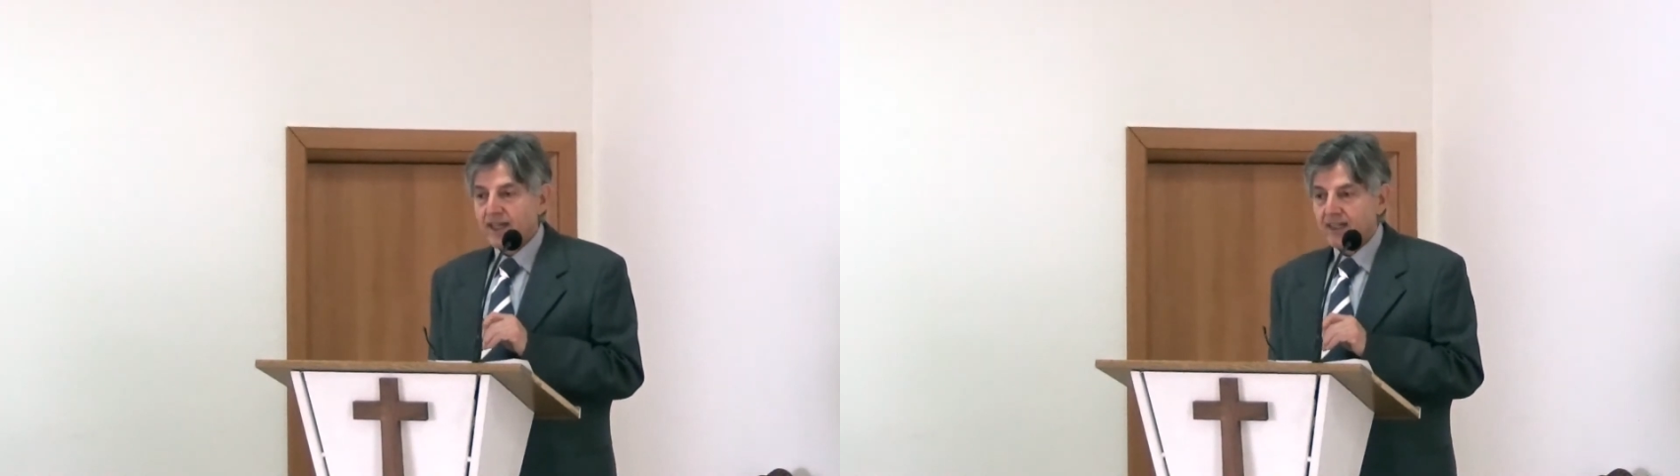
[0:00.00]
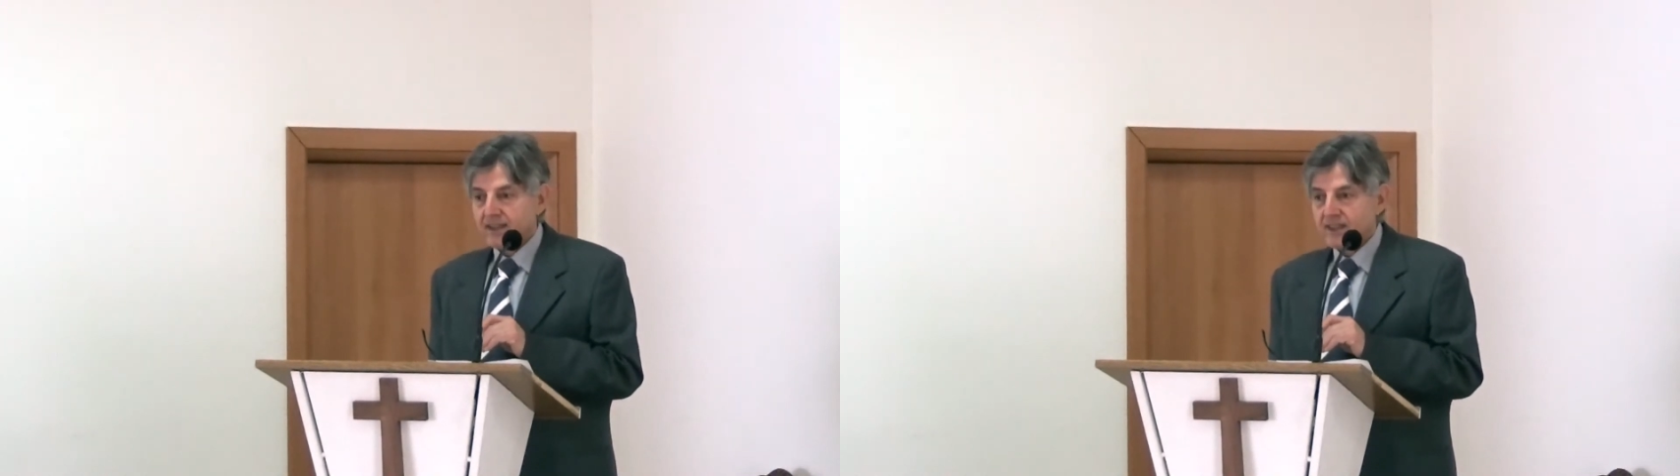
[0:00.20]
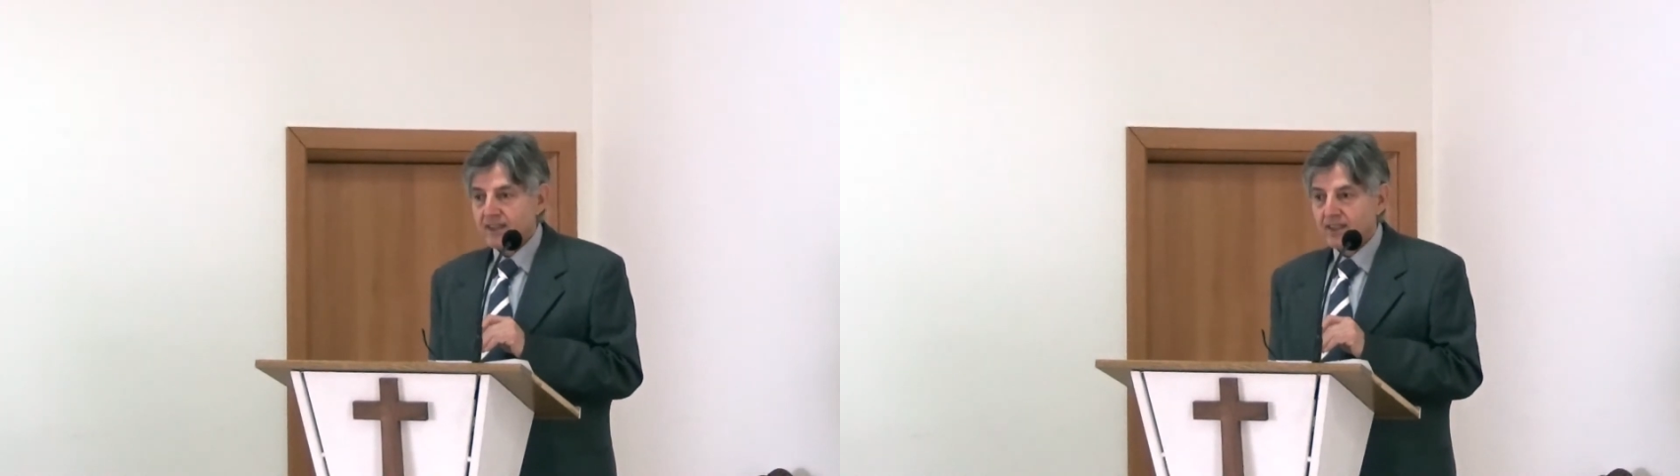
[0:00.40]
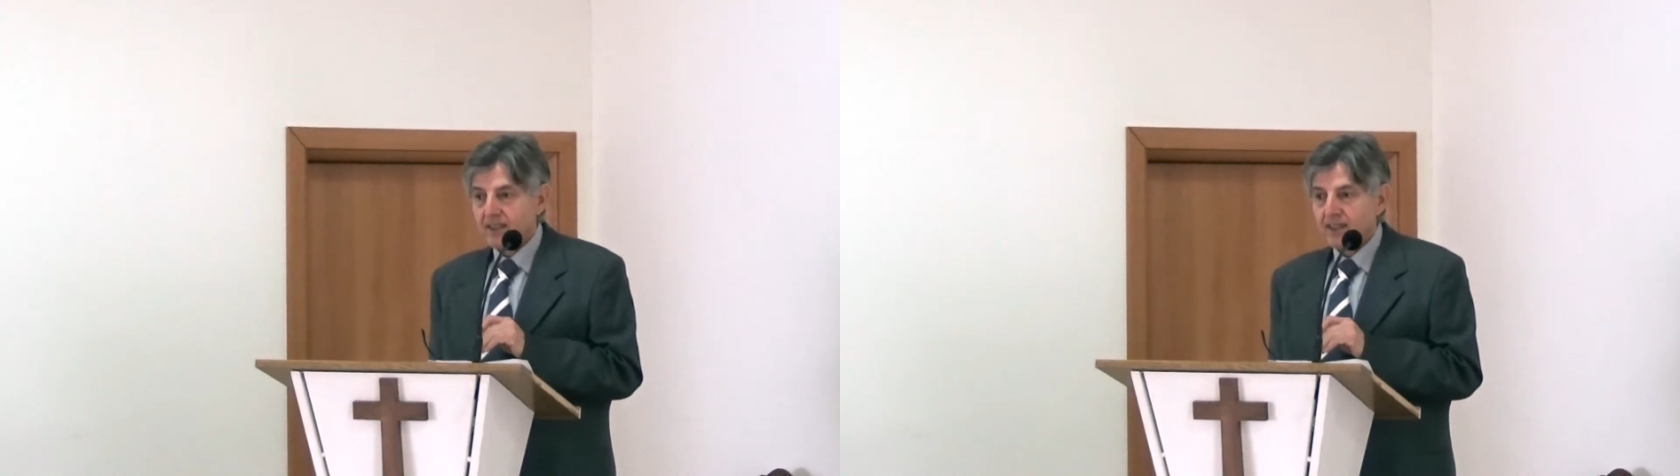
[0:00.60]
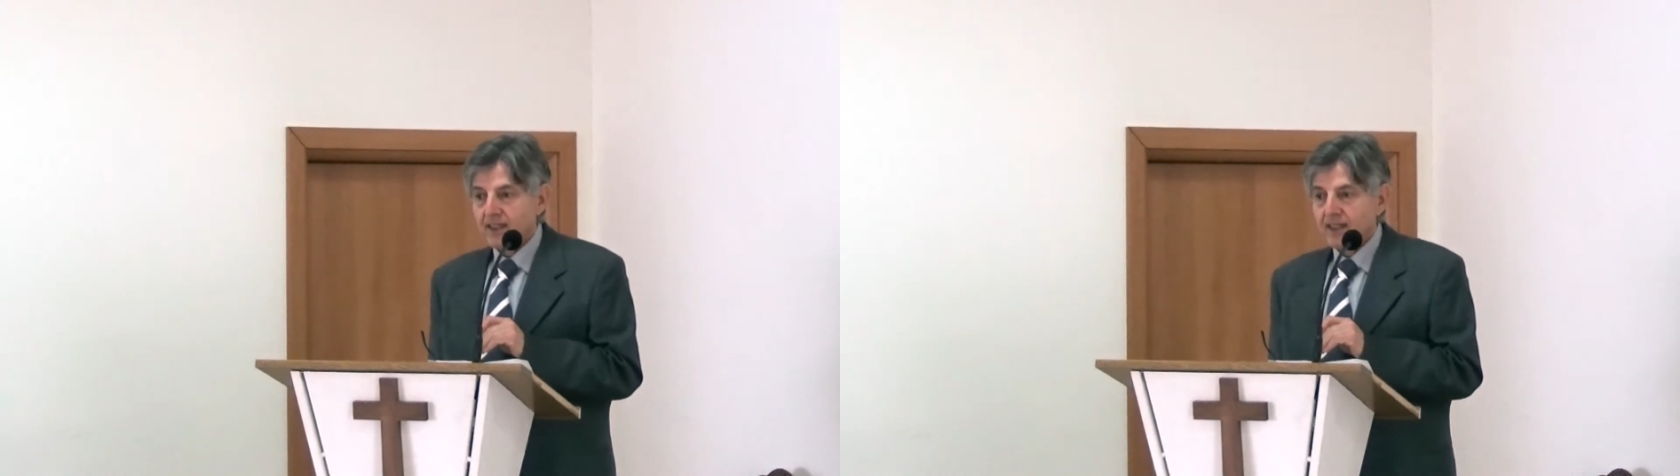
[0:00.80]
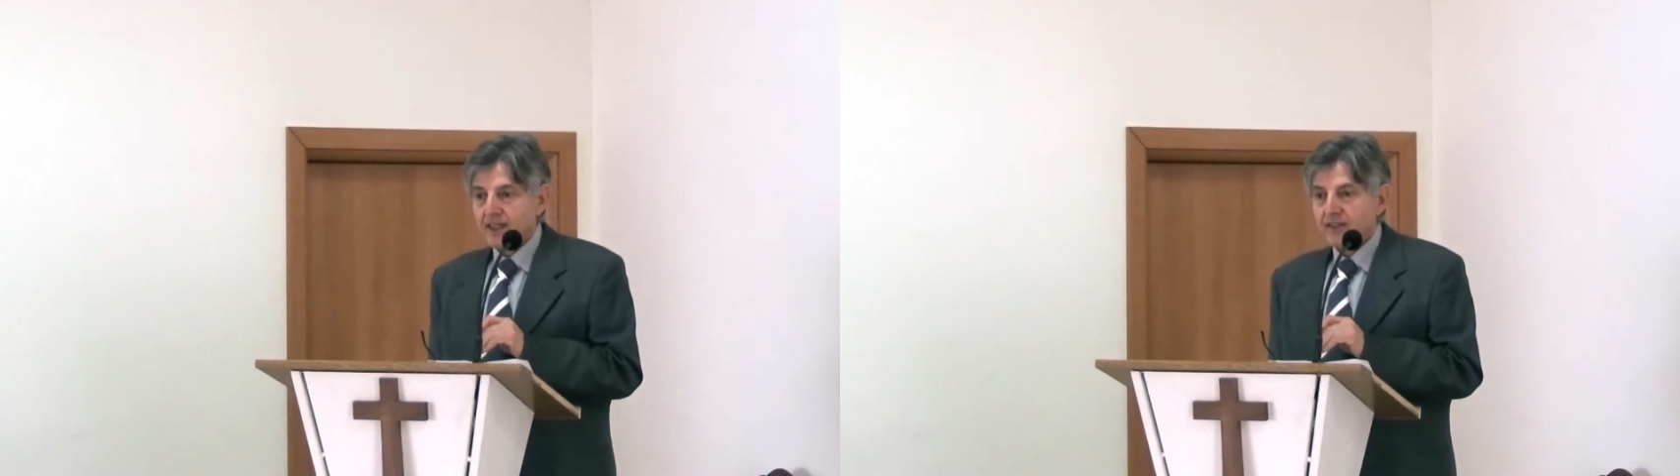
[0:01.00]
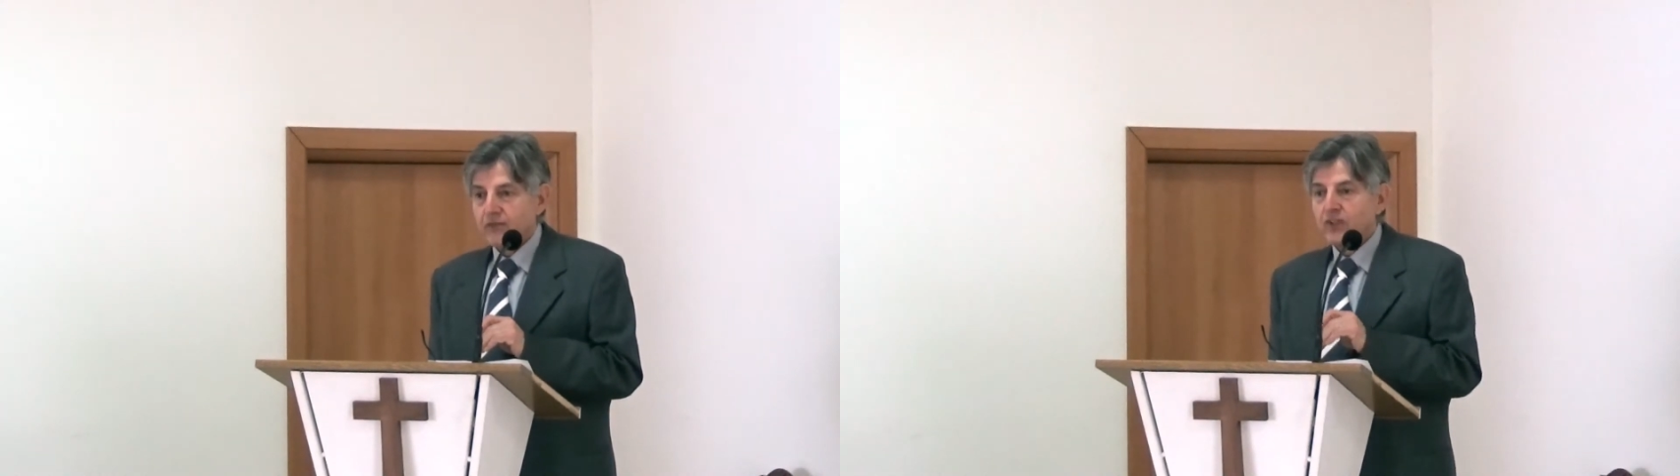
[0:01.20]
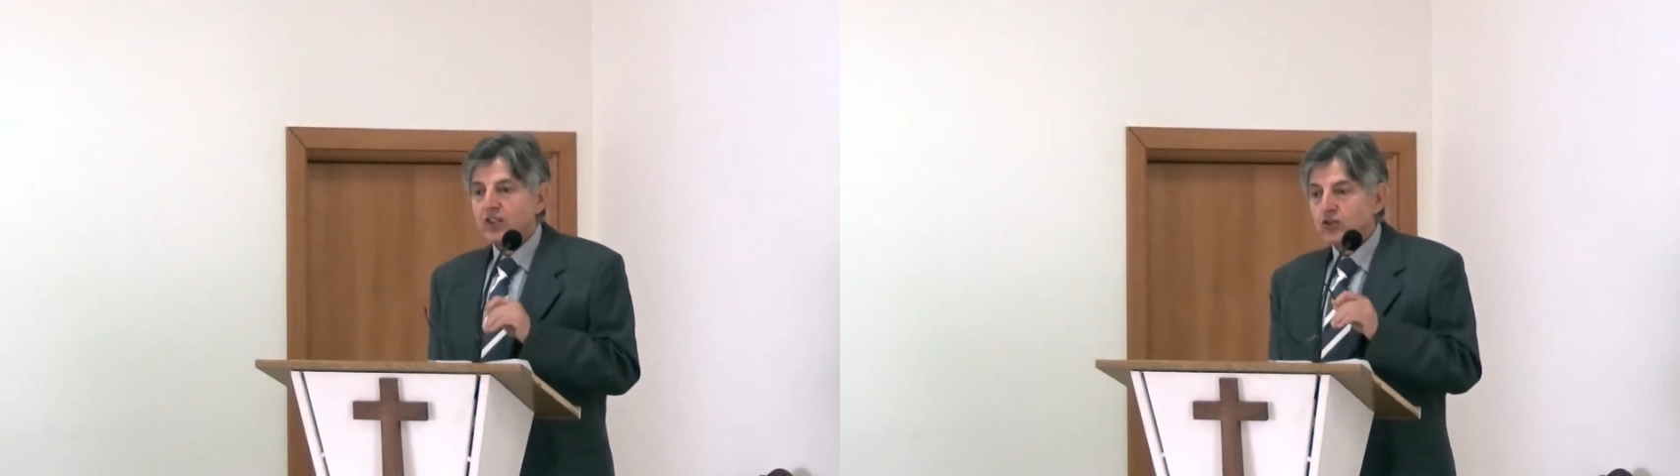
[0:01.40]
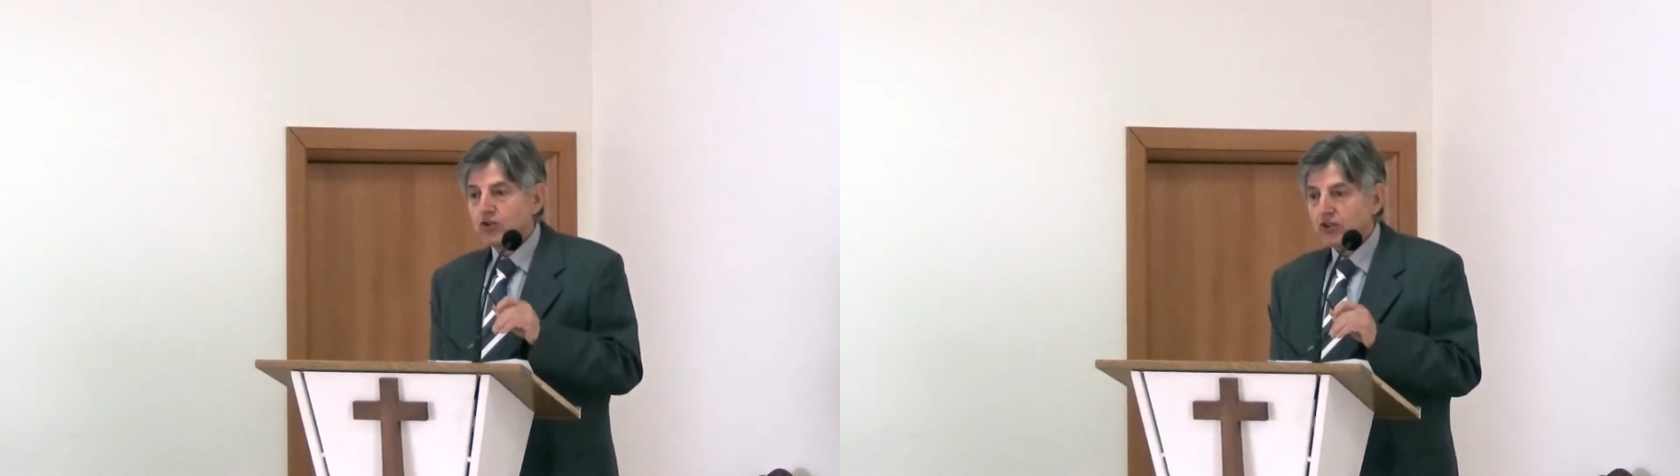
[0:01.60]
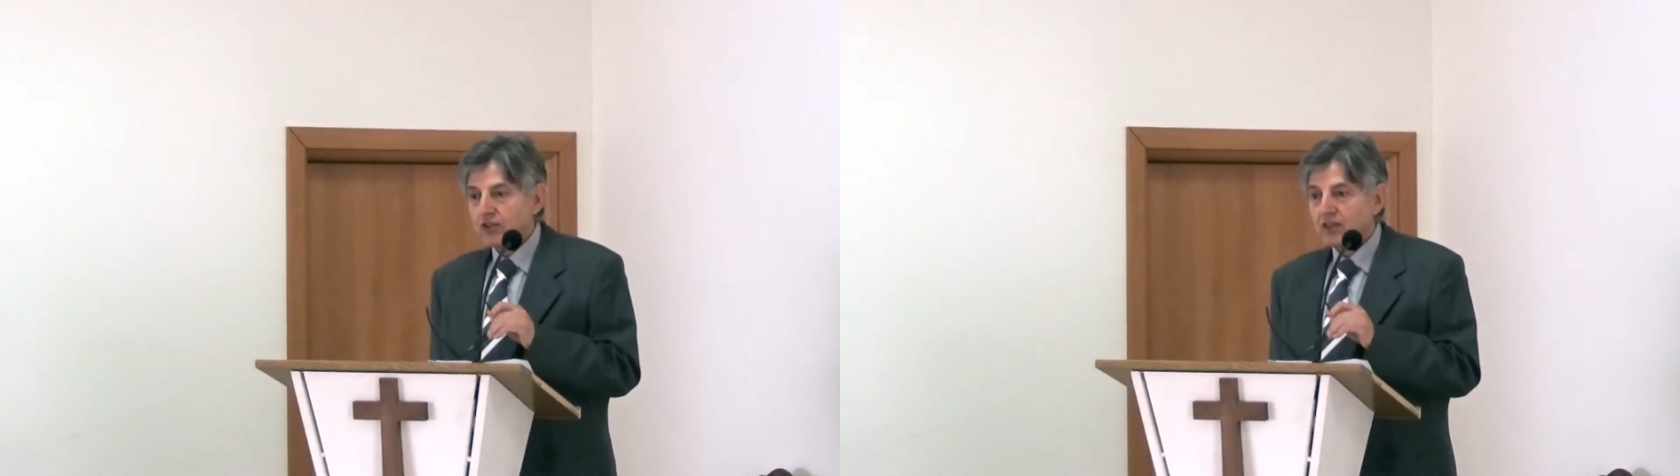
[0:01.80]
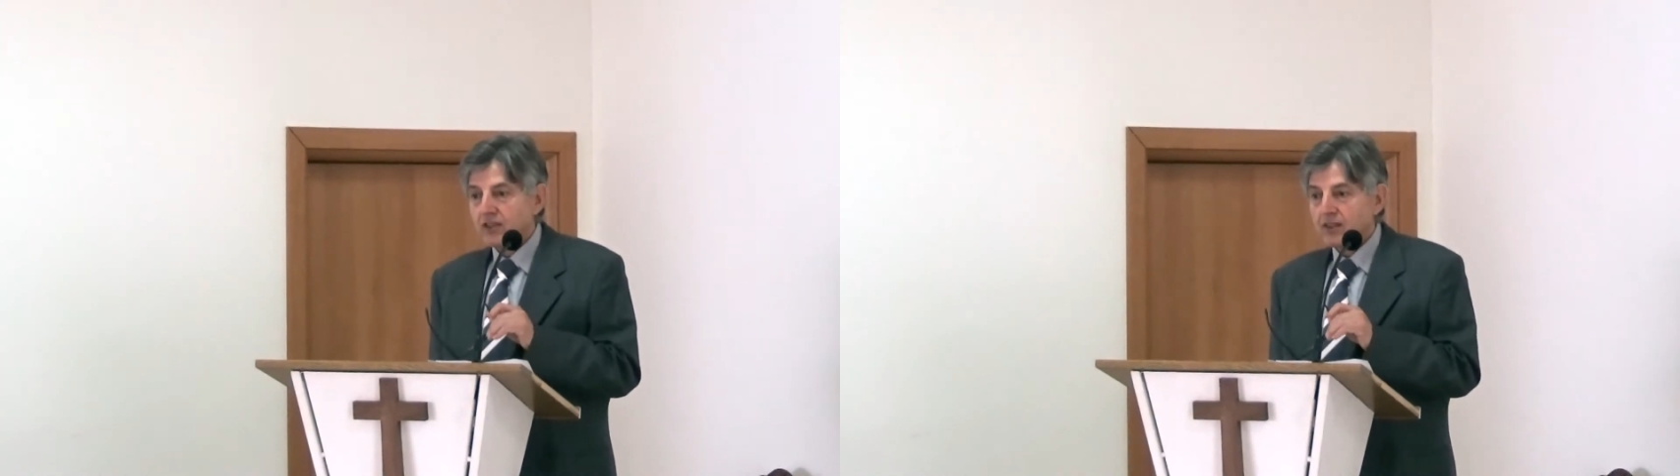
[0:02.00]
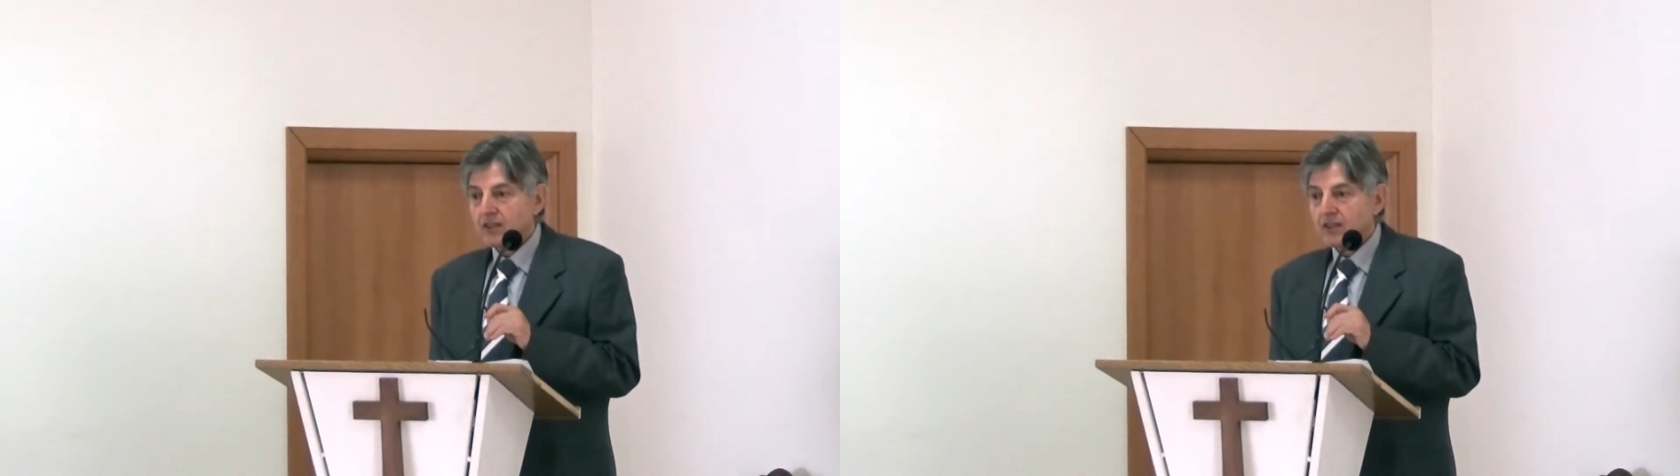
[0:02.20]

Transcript: grazia vince,